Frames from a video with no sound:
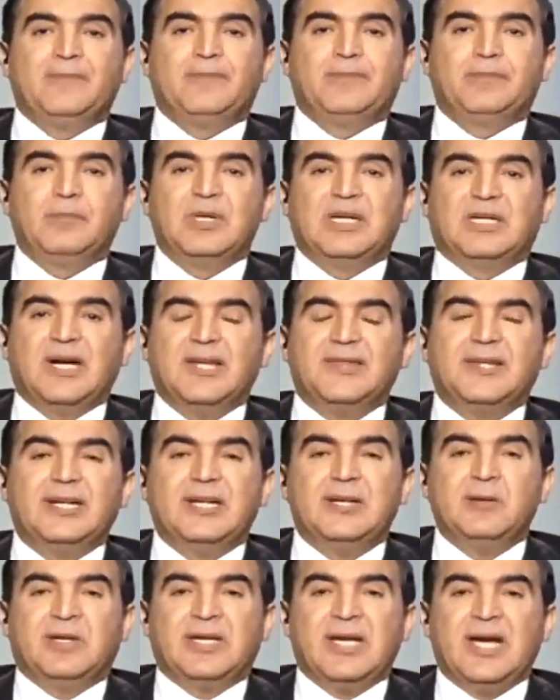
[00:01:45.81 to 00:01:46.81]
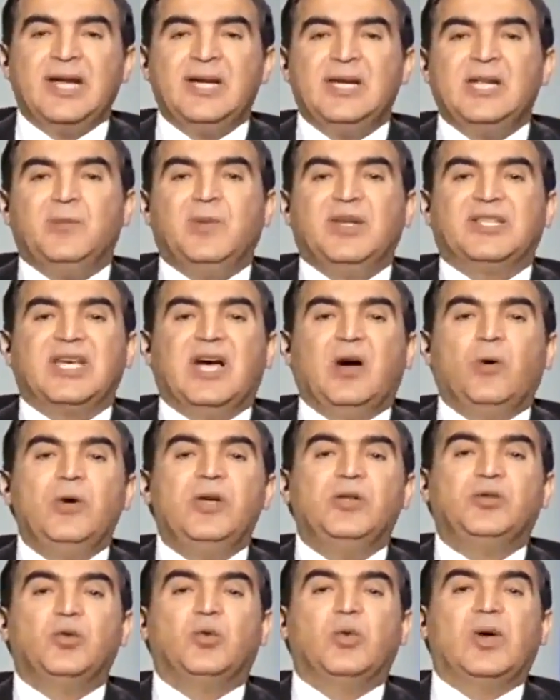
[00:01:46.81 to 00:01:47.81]
بقدر الامكان يبقى
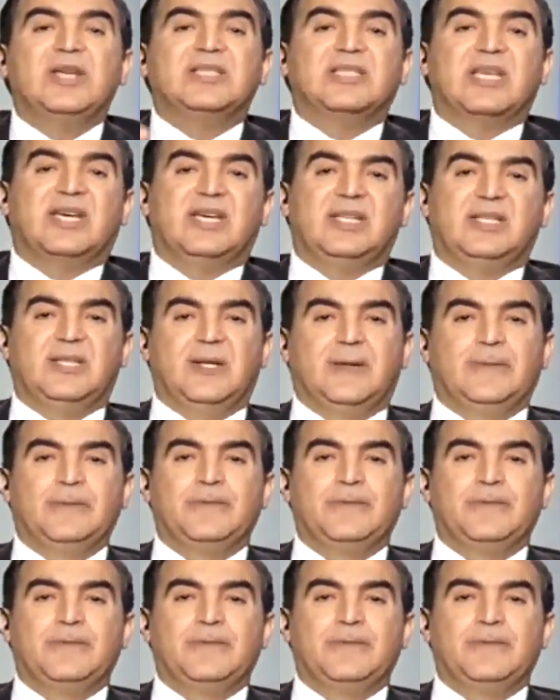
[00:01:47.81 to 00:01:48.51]
تهويته كويسه جدا